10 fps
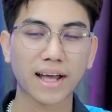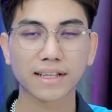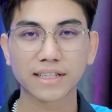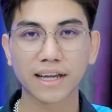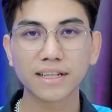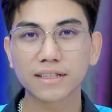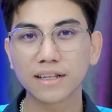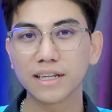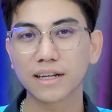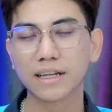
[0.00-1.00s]
mặt hạn chế thì
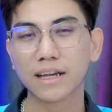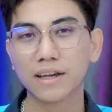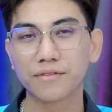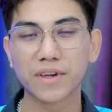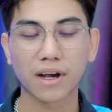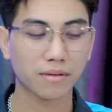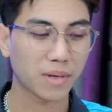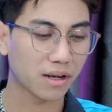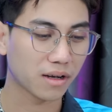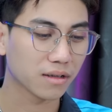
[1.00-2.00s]
tất nhiên việc
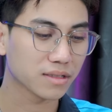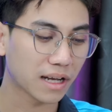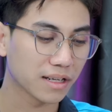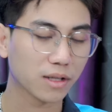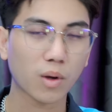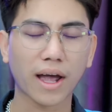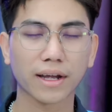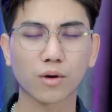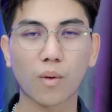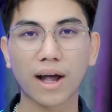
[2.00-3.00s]
mà sạc điện thoại
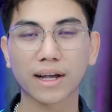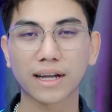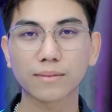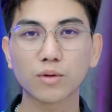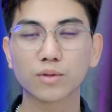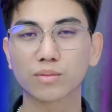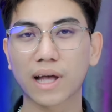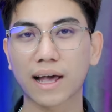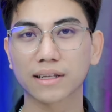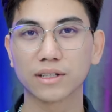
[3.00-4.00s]
qua cái laptop chúng
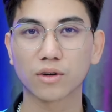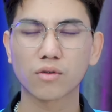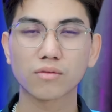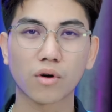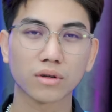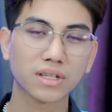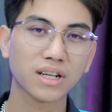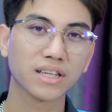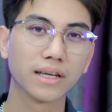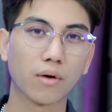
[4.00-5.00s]
ta thì nó cũng có
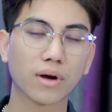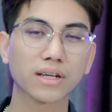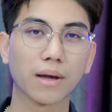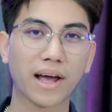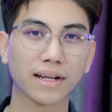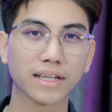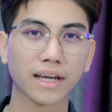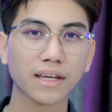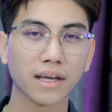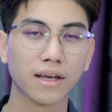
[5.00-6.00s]
rất là nhiều các điểm hạn
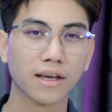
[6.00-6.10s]
chế.